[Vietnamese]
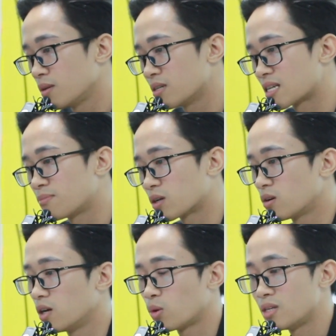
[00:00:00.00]
để mình xem mình
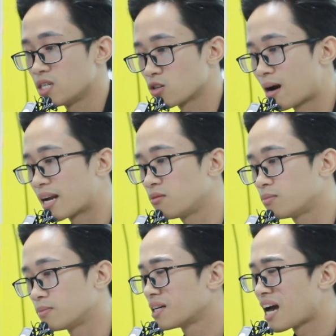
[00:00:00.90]
có lời khuyên gì cho bạn không
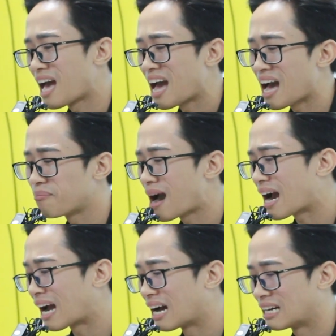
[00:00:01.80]
à
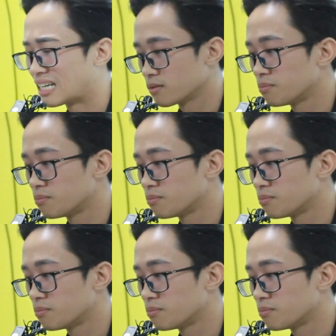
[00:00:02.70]
mạng à